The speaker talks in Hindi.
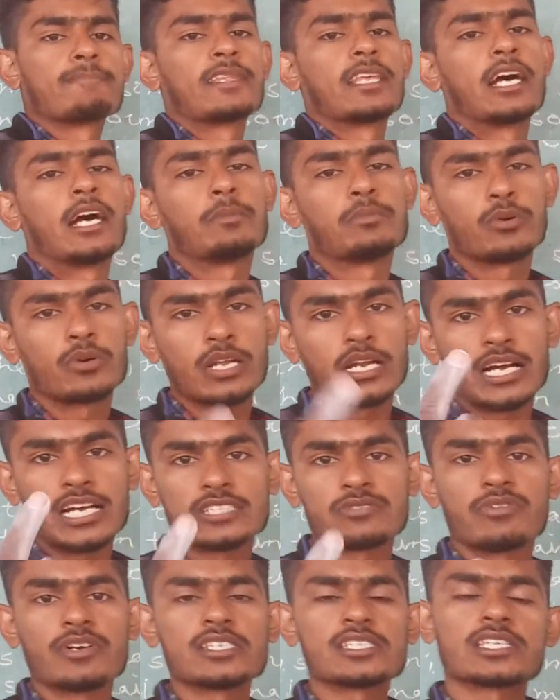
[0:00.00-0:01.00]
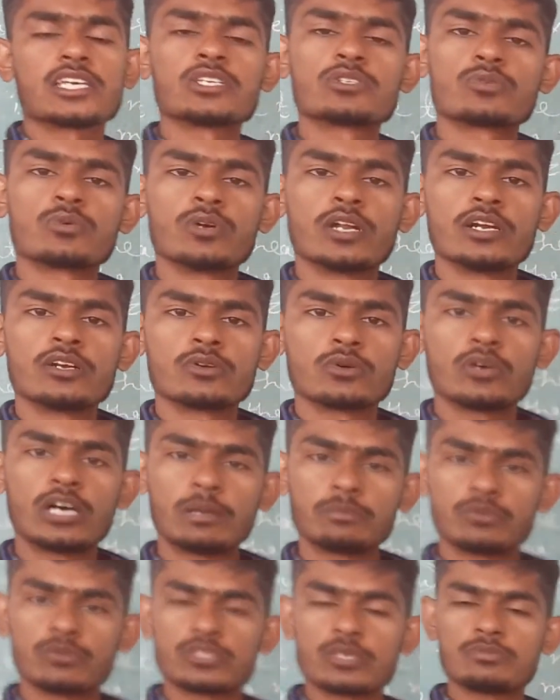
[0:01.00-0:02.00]
आप तो क्लास फर्स्ट के स्टूडेंट हो आप
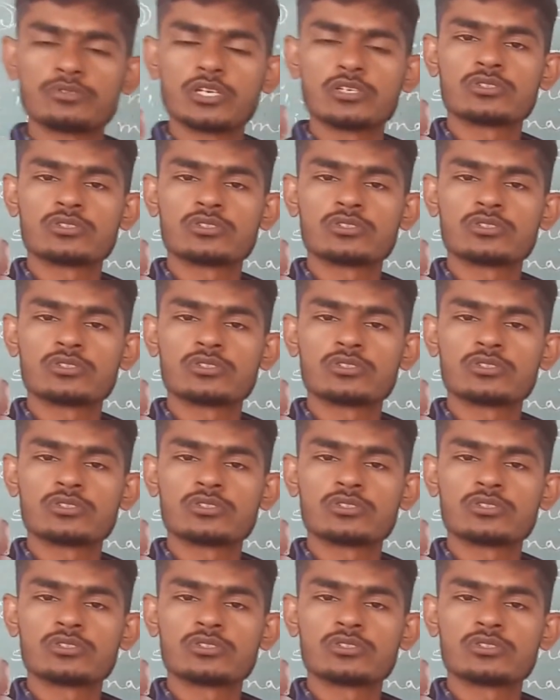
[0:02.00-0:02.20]
तो सबसे